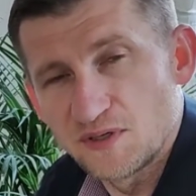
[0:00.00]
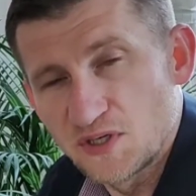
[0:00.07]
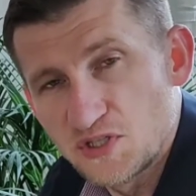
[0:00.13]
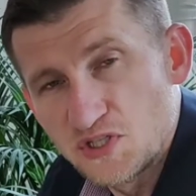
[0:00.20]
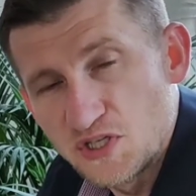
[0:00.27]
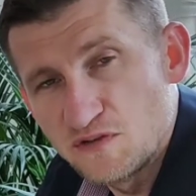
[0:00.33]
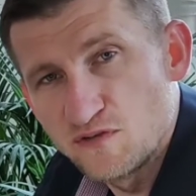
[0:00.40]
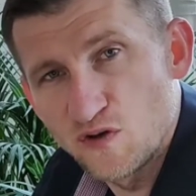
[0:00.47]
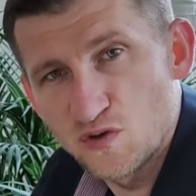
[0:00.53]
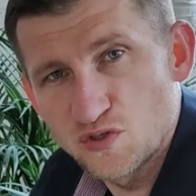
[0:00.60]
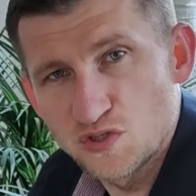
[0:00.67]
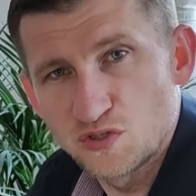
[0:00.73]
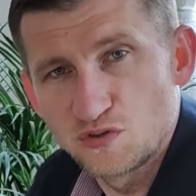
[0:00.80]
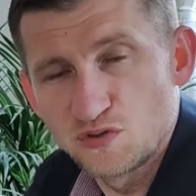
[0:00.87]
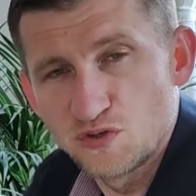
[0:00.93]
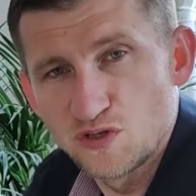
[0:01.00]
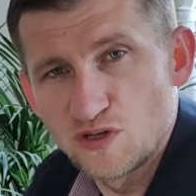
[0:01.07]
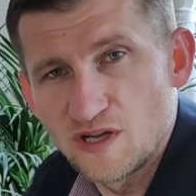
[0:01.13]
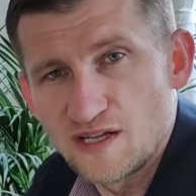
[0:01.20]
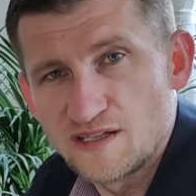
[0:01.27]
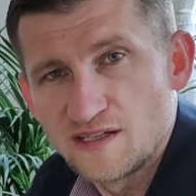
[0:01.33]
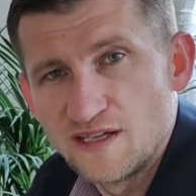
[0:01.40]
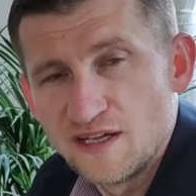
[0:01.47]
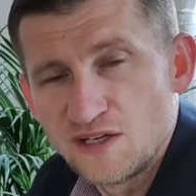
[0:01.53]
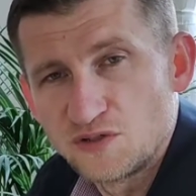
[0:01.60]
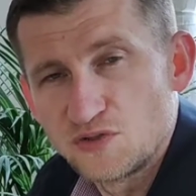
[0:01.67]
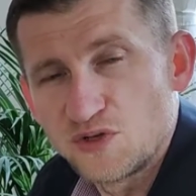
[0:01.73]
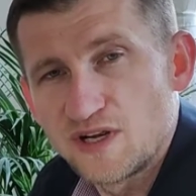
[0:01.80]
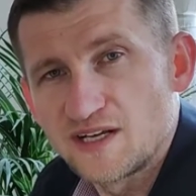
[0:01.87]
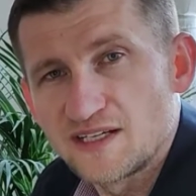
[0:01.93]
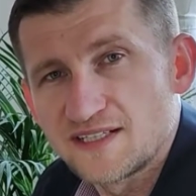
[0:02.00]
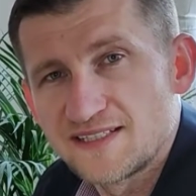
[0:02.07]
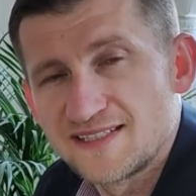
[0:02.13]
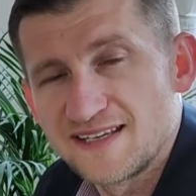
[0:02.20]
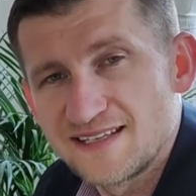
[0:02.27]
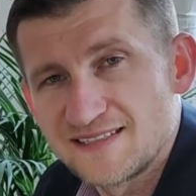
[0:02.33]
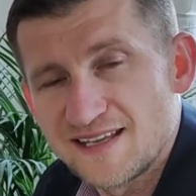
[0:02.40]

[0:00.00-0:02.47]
e, chciwość, która, która chce